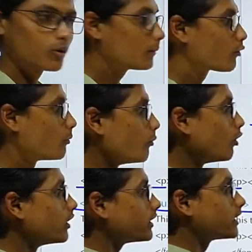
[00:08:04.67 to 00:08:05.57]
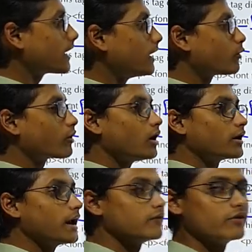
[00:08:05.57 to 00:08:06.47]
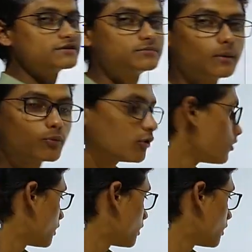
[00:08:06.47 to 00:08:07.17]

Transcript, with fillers: वो आपको बोल्ड इटालिक और अंडरलाइन फेस में आपको